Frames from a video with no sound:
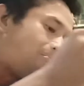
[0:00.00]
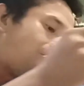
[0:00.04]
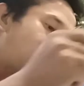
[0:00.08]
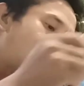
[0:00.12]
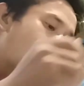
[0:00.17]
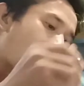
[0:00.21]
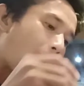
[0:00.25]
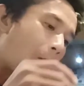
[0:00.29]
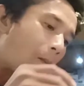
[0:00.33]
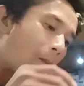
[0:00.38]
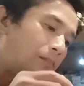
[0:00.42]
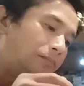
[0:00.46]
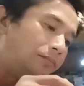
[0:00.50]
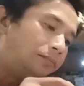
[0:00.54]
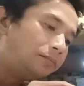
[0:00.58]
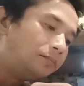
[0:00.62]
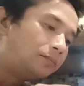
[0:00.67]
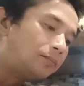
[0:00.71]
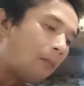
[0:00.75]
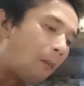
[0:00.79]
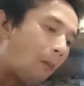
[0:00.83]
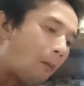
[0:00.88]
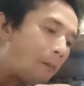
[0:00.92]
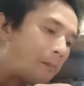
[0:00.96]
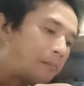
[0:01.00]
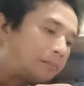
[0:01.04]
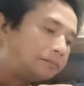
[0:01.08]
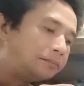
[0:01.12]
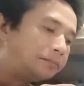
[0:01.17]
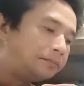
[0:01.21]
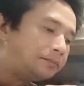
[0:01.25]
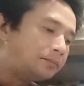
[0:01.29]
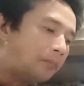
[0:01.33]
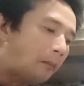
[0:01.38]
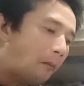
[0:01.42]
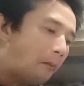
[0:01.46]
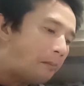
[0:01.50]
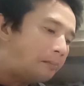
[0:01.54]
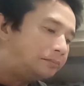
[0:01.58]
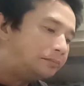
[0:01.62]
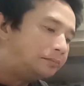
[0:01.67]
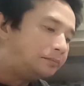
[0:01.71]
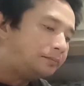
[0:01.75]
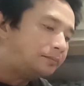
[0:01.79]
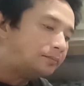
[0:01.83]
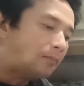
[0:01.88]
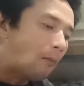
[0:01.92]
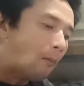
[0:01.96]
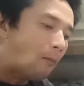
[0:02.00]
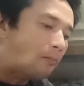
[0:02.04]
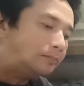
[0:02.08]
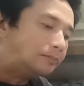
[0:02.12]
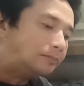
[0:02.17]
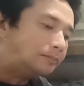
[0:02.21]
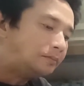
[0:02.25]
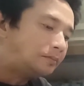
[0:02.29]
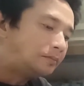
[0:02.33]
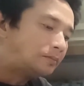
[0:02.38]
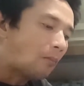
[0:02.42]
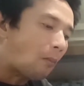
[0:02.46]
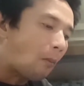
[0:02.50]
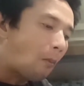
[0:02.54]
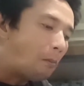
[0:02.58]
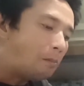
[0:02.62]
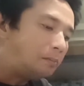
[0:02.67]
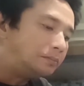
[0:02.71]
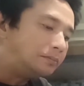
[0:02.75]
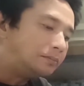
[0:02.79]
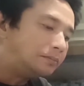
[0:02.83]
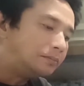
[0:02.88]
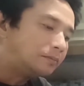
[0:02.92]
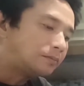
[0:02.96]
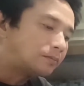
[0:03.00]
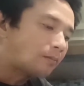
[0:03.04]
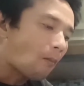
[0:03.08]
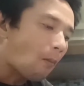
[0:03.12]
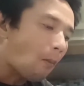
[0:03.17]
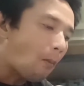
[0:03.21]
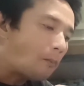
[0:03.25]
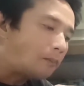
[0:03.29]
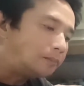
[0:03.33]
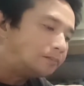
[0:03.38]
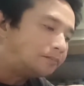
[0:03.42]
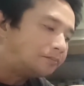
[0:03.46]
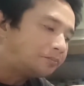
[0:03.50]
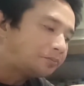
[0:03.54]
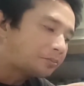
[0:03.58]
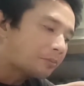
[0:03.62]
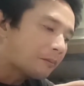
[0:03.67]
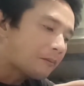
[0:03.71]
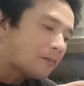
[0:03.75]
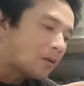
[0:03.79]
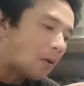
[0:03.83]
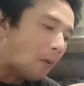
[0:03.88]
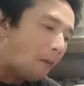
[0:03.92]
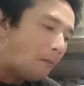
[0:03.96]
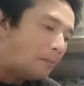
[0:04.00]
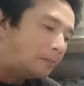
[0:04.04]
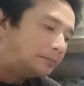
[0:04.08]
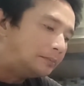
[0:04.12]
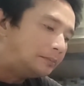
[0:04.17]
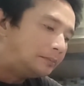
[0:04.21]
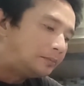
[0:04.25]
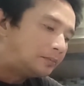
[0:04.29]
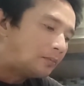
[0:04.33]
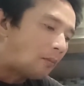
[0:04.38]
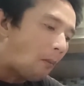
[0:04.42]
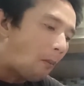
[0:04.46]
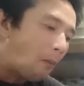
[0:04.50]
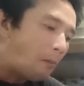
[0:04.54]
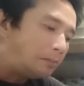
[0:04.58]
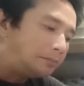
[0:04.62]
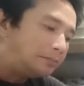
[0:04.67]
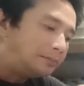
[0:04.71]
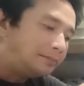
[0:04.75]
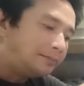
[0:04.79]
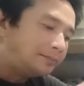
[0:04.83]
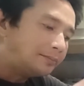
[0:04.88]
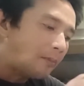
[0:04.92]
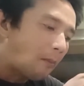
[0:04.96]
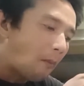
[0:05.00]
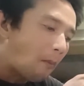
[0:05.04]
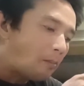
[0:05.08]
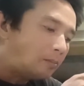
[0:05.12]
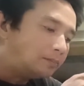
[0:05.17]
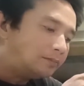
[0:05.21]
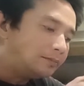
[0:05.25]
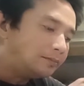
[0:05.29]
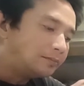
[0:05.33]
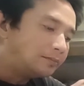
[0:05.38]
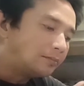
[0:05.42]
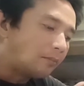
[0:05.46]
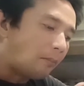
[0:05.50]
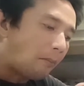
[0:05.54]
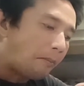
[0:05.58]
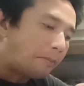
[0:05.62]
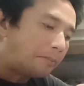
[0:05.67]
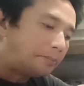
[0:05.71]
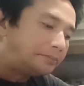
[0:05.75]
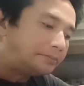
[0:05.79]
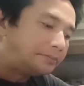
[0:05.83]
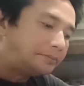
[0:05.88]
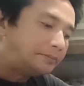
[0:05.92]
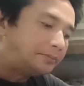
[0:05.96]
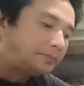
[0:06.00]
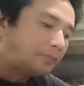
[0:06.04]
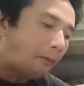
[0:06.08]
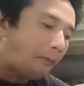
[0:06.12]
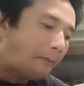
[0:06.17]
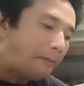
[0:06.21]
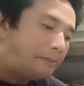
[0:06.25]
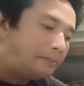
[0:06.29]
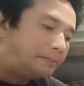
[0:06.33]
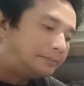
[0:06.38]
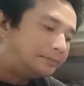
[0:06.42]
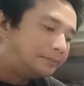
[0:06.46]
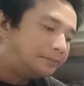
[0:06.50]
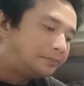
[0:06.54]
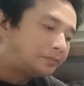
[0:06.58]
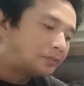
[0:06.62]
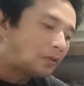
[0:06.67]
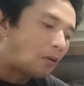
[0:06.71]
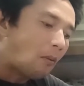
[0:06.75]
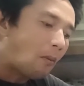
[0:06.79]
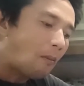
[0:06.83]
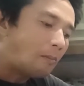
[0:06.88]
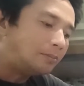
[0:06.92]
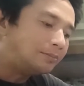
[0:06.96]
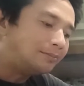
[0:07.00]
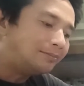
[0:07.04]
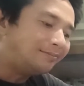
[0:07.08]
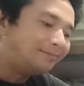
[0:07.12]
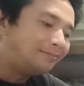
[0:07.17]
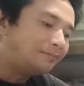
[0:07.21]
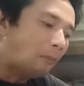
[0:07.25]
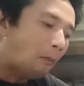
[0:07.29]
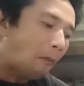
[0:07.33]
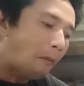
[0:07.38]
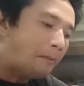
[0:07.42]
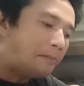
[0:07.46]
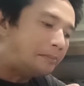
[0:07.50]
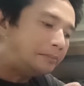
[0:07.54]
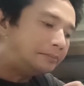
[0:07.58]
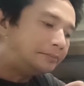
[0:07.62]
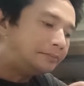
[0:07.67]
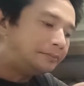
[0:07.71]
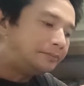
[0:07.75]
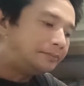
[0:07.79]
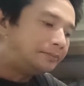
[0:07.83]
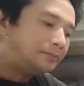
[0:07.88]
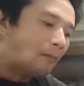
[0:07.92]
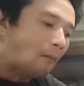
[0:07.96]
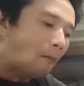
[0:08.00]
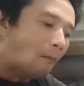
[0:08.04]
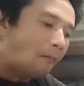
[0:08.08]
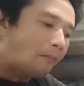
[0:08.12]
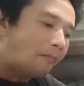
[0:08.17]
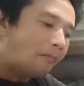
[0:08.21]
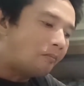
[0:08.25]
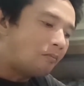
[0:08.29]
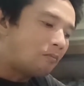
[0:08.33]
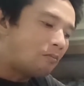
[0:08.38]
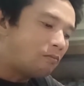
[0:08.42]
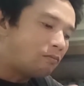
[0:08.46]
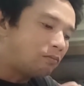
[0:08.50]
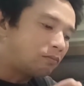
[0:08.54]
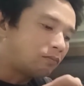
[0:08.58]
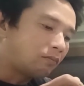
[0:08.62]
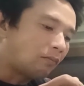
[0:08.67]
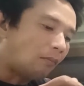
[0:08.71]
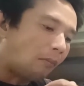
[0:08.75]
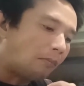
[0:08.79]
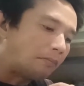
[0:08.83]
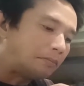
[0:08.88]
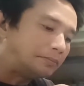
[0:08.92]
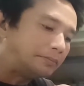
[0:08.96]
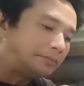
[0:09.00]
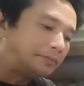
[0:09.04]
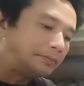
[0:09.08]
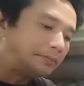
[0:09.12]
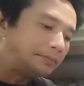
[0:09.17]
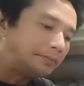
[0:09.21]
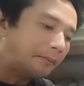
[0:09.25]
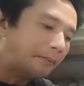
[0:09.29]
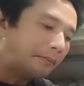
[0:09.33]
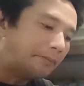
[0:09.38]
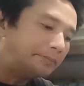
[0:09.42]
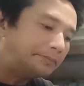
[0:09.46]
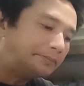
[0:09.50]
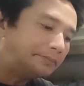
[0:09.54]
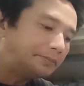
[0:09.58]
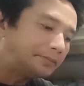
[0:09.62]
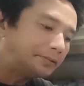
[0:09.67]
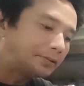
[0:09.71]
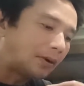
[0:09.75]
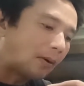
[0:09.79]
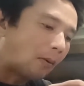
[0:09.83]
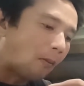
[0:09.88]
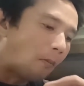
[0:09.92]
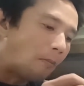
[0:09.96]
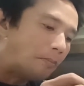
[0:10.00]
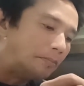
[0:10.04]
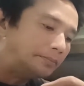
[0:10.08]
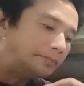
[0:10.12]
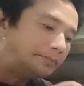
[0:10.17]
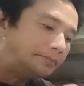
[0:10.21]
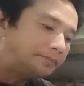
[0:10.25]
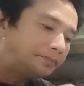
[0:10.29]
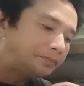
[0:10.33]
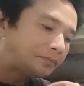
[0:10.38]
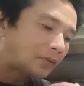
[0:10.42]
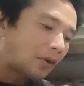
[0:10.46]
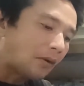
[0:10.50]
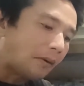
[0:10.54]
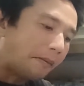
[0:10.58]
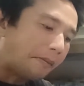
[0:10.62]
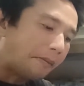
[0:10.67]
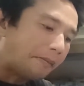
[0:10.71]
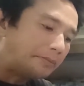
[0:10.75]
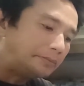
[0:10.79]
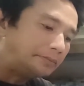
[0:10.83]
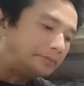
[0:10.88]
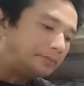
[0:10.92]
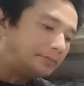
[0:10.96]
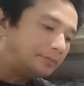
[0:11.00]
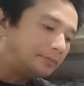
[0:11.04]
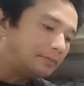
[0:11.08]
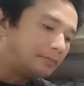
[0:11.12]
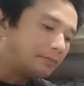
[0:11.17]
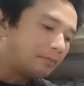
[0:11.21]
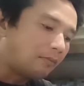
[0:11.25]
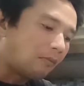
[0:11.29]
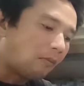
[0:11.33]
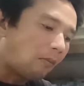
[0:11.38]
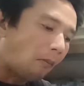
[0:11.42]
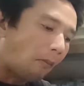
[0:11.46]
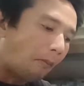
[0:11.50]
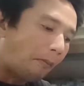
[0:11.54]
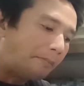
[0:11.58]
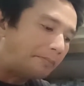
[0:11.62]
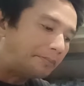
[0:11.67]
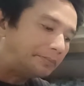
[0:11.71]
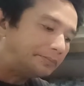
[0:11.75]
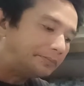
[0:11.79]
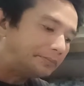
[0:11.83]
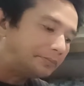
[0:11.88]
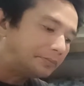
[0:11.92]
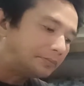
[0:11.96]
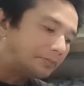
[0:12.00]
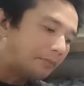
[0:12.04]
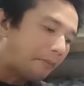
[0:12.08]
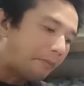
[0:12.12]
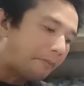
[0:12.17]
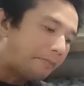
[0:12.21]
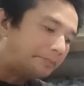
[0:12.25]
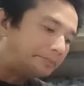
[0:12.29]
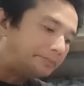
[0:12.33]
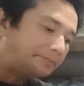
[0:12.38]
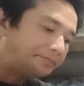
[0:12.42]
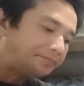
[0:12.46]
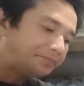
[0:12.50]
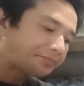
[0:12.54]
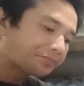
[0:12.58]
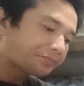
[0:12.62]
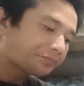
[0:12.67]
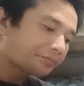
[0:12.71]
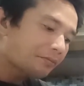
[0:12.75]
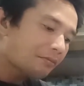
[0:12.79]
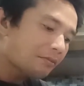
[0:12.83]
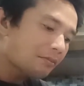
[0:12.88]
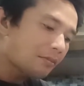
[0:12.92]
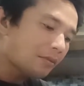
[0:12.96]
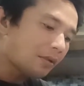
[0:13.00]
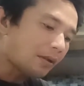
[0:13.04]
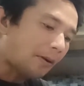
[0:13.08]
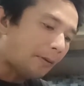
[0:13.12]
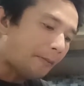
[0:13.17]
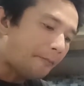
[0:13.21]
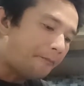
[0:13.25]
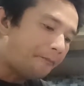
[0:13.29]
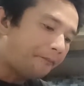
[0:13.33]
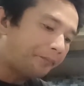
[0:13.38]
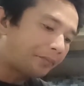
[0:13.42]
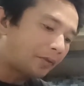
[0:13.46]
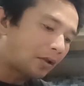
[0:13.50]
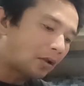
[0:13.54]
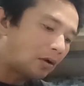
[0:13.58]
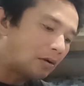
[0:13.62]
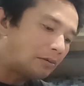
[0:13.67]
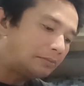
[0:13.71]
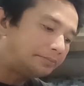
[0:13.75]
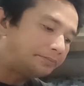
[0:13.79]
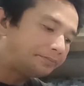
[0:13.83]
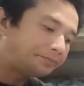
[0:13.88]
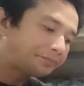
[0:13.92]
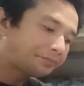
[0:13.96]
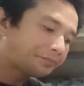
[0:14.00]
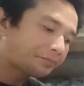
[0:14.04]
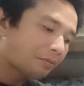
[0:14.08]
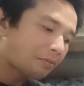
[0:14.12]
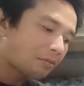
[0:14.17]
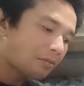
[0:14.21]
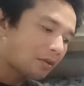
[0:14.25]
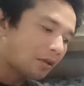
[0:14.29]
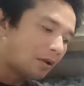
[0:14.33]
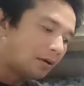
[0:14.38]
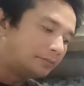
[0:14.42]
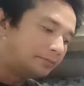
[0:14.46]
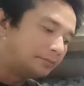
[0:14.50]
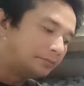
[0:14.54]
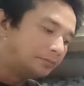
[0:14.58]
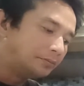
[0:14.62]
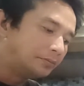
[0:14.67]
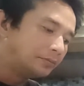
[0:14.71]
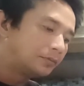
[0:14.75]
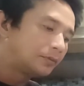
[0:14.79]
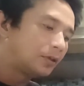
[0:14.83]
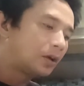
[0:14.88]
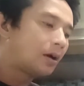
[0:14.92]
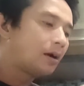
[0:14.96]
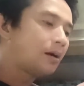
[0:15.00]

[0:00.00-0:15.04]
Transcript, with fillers: partner ayan na malapit na maubos himayin ko lang to hinimay ko lang yan dyan mga kapartner oh. kasi masyadong ah ano yan yan yung ang gustong gusto ko dyan yung